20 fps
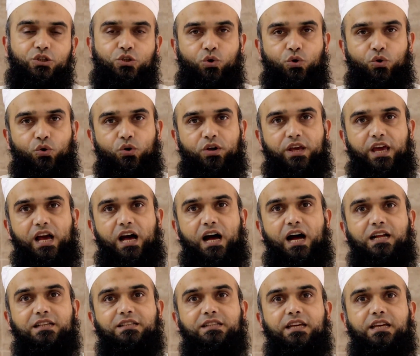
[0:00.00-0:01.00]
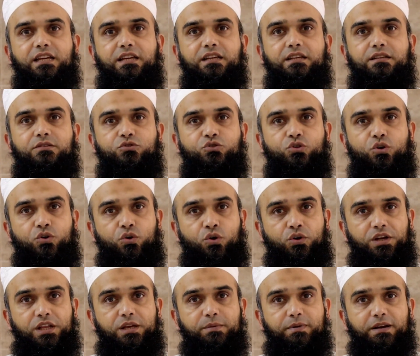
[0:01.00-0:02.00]
दोनों के हाथ की जो
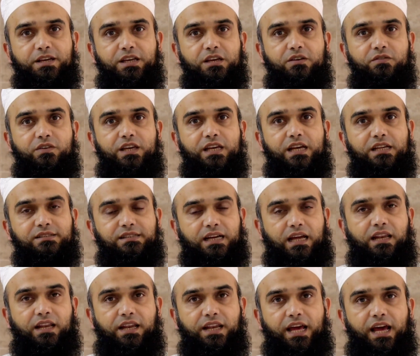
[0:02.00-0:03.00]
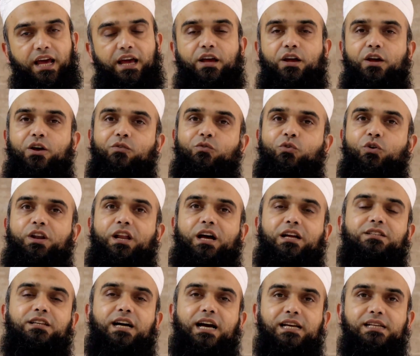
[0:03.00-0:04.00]
रोटी पकी हुई या सालन है वो
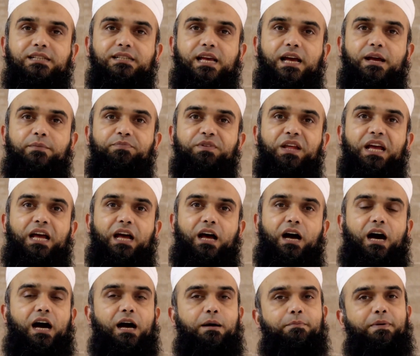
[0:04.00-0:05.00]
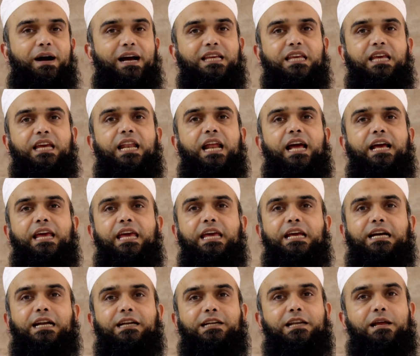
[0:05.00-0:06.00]
नाजायज़ है अब बाकी रह गई
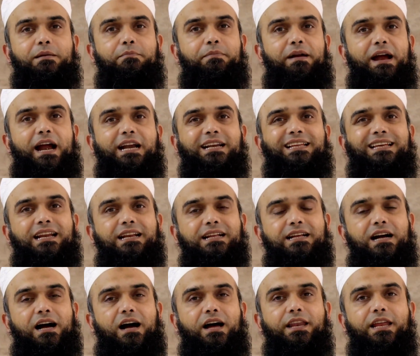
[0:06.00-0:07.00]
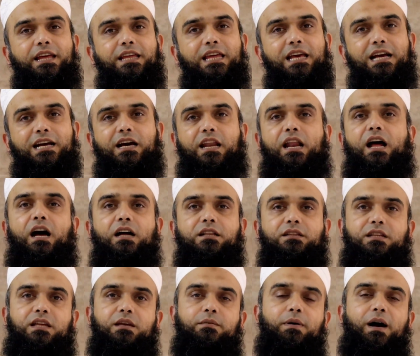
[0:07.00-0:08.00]
इकट्ठे बैठकर खाने की
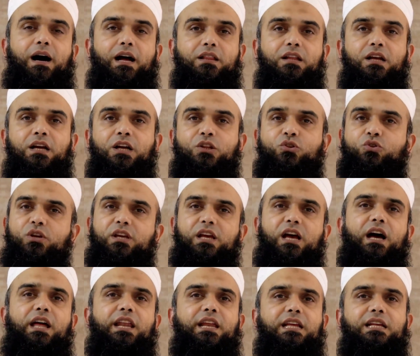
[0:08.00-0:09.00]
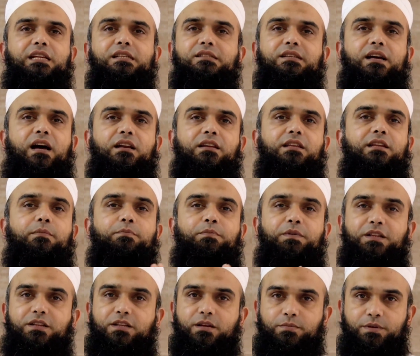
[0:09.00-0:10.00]
कराहत की बात तो ये हर एक इंसान की
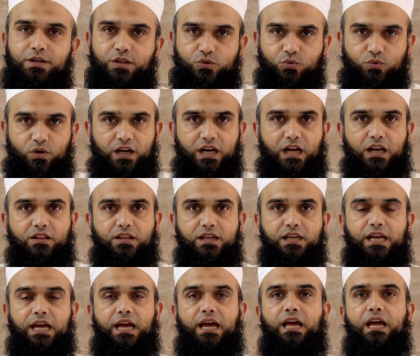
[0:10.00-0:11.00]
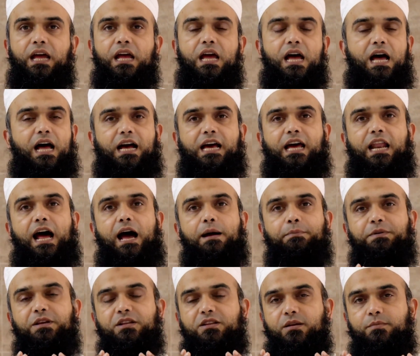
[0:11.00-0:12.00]
अपनी तबीयत हुआ करती है अगर
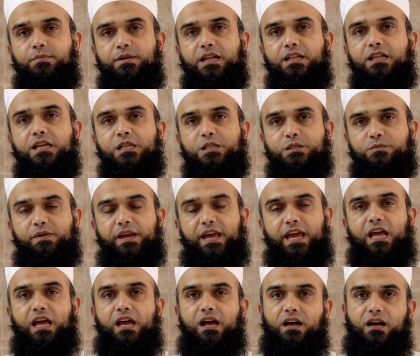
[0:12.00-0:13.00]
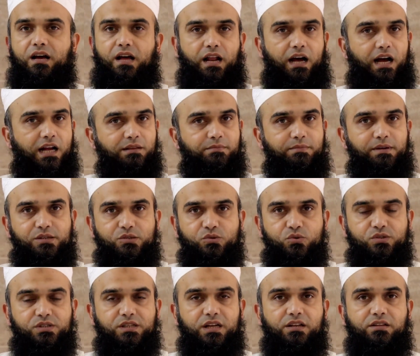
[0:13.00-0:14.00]
आपकी तबीयत इसमें कराहत
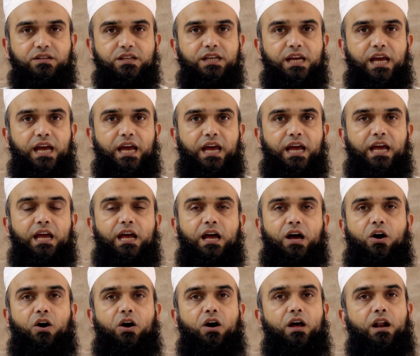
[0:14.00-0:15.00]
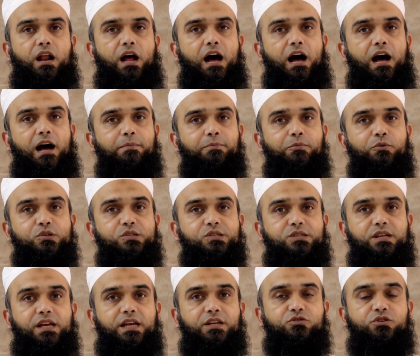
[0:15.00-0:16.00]
महसूस करती है और आप
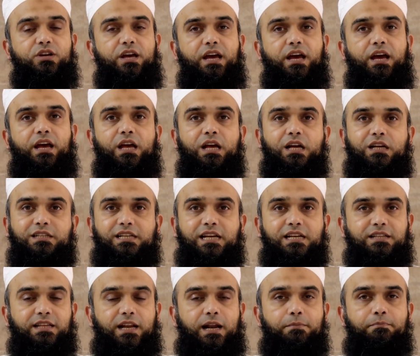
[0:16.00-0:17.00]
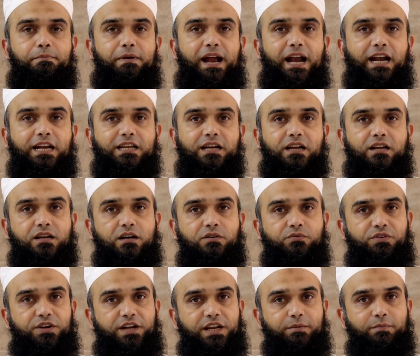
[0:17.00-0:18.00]
उससे जो है सही तरह बैठ कर
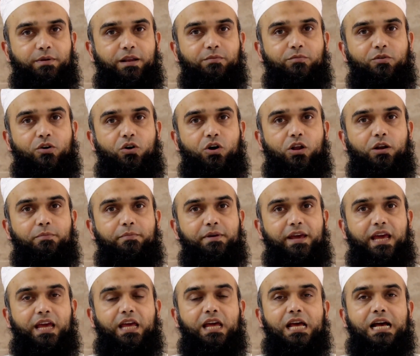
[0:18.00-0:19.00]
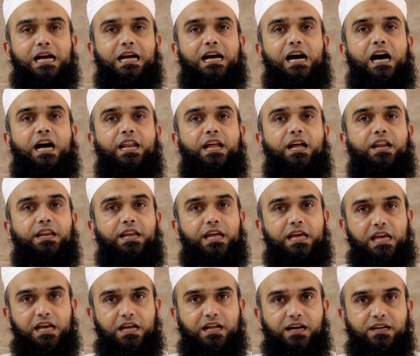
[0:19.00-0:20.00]
कंफर्टेबल माहौल में खाना
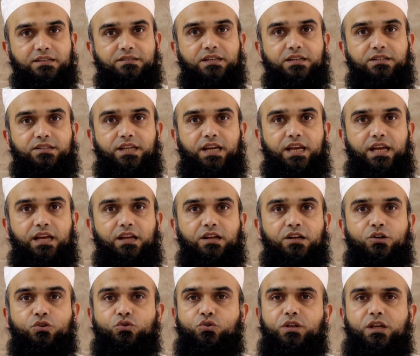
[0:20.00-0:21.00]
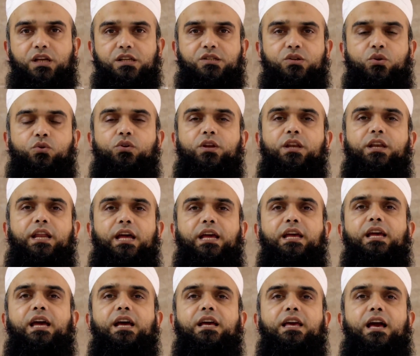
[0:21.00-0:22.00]
नहीं खा सकते तो ये ज़रूरी
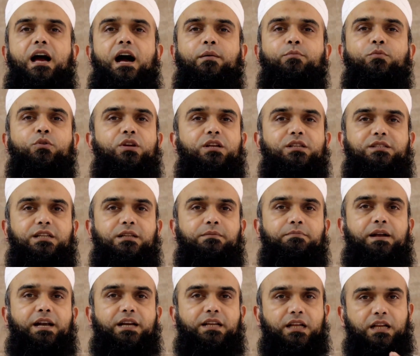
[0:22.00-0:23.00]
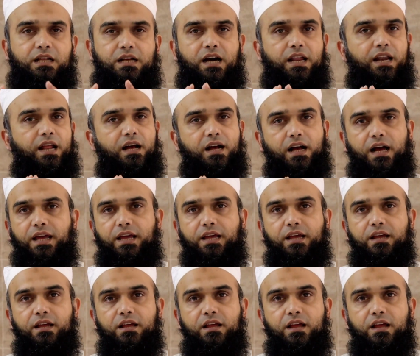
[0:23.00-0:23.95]
नहीं है कि आप उनके साथ बैठकर खाना खाएं